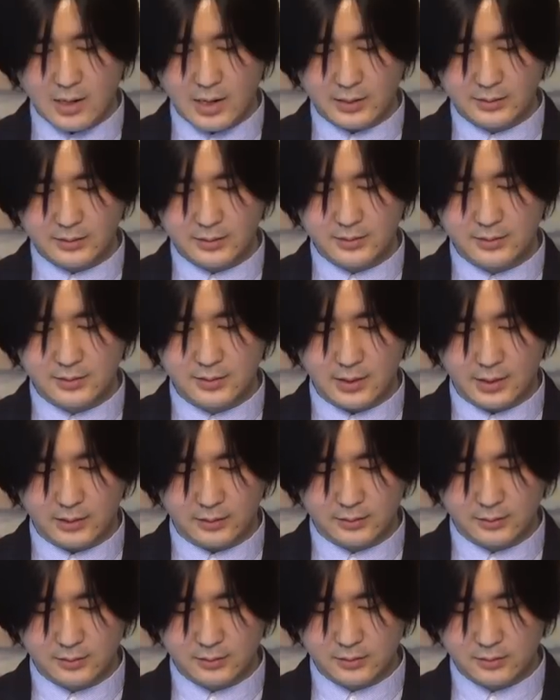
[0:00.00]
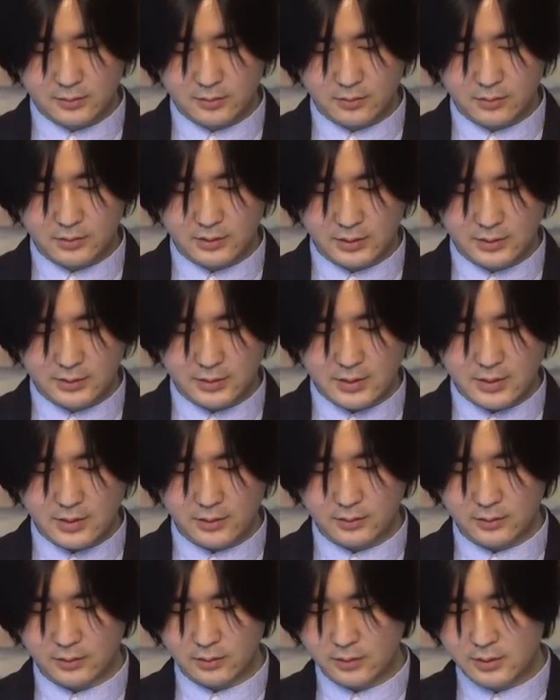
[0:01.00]
Азизат
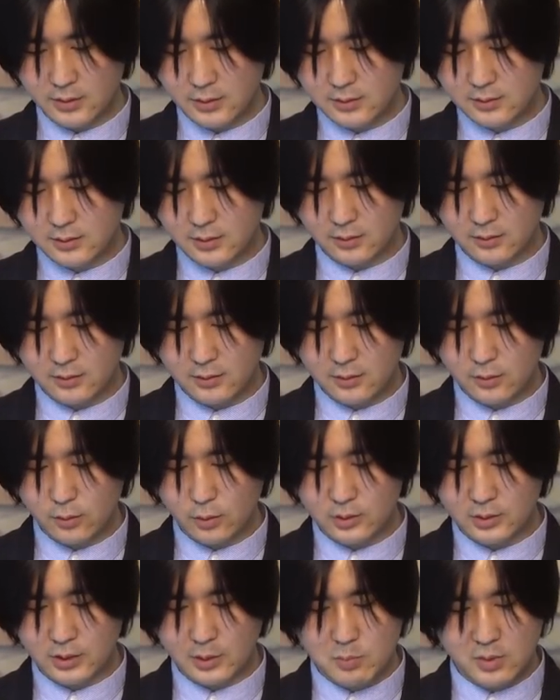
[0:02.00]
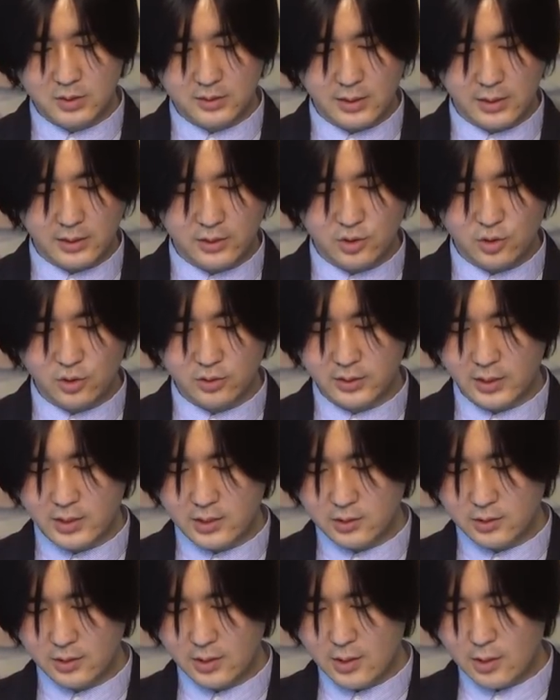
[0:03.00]
Сексеника, если ты хоть комментарий
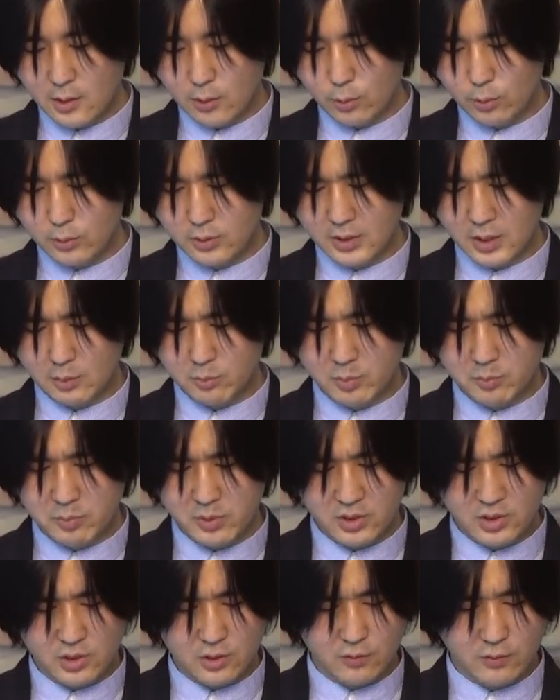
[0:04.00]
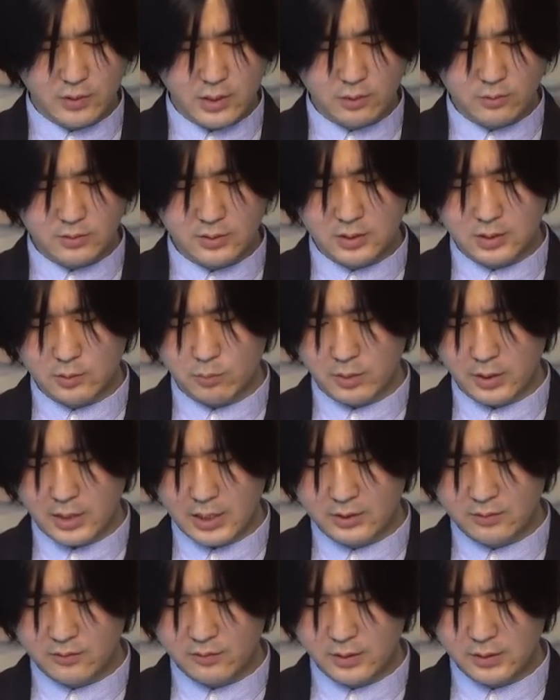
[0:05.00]
читаешь, люди как бы переживают за тебя,
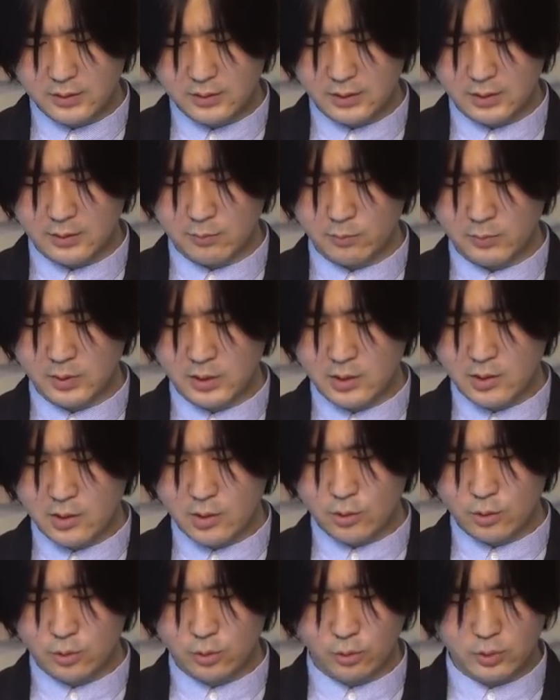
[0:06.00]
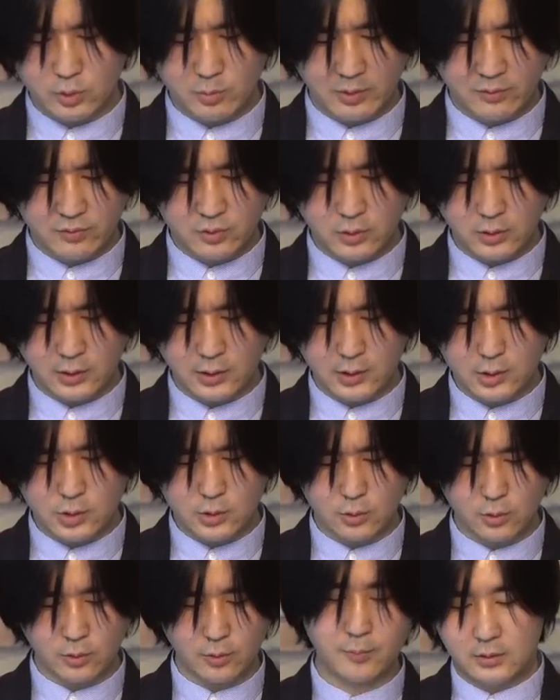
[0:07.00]
ответь им, что у тебя все
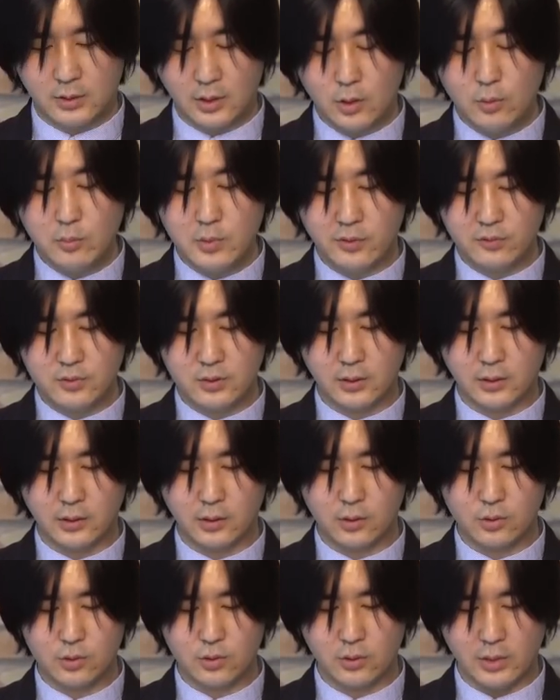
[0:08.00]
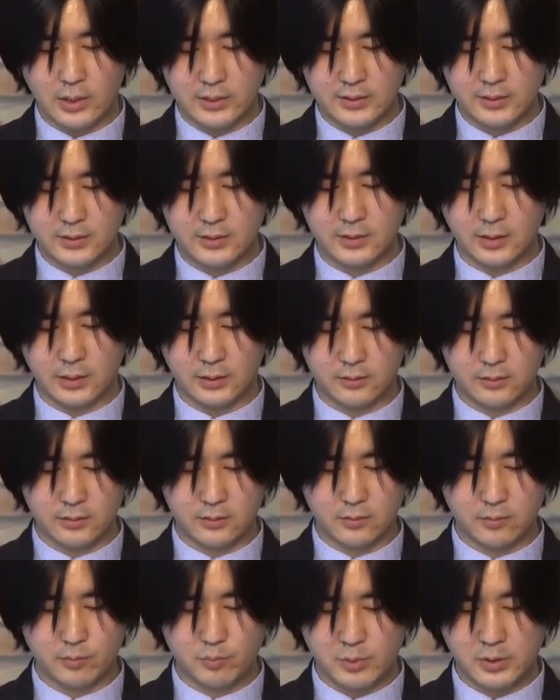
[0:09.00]
хорошо. Да, у меня все хорошо, Азизат,
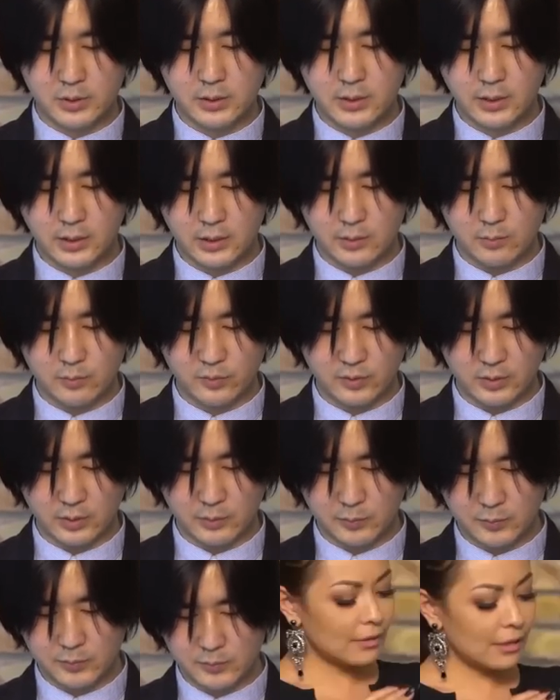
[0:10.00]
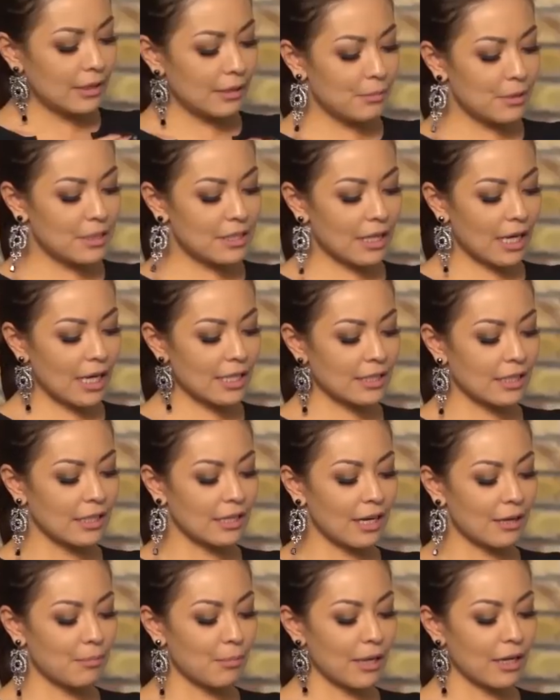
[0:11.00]
передай им все. Ты без краски,
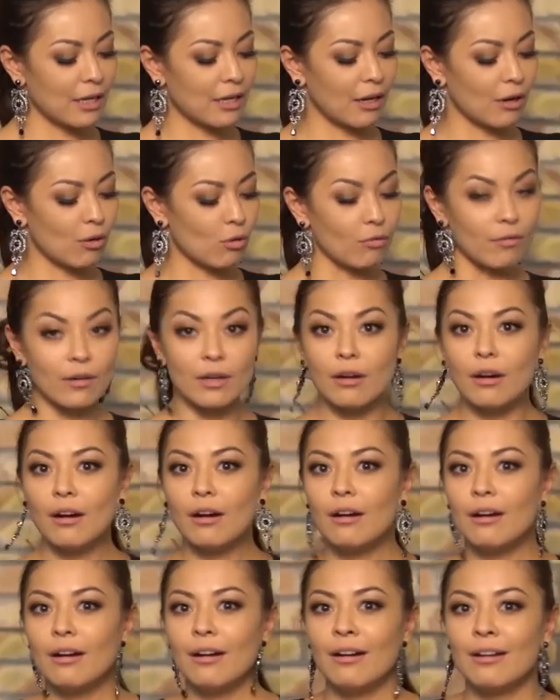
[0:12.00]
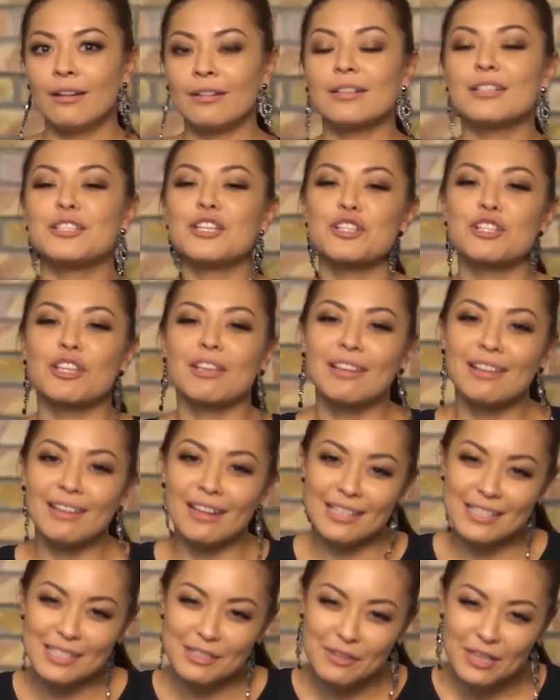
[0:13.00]
как моя корова. Где ж такие
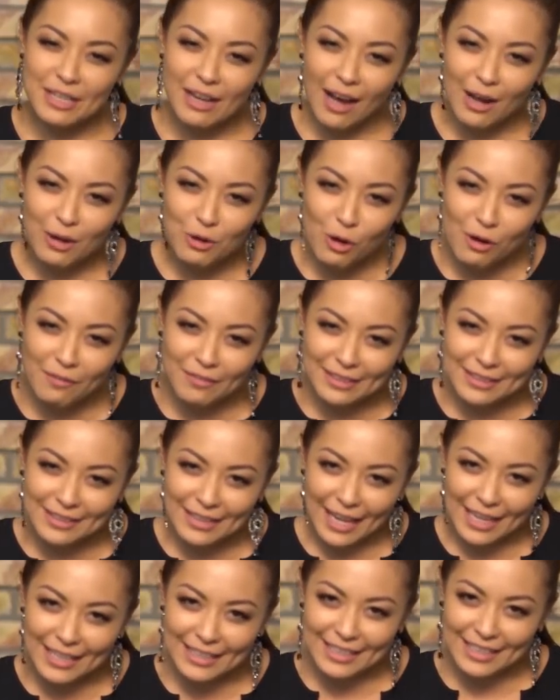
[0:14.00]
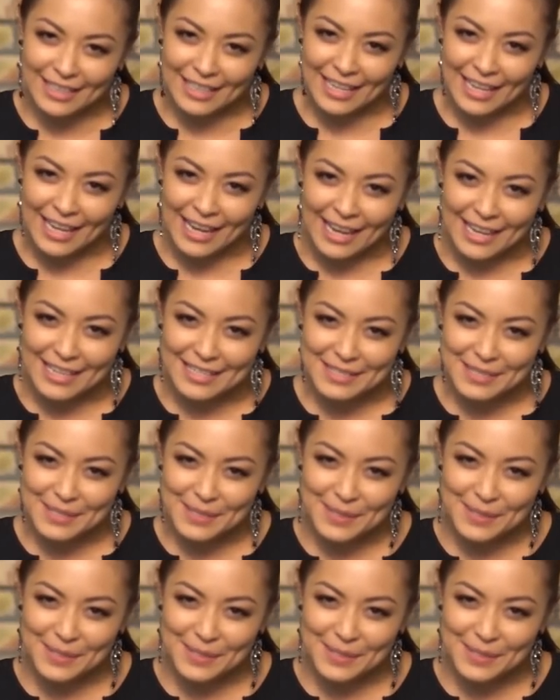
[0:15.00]
красивые коровы-то есть?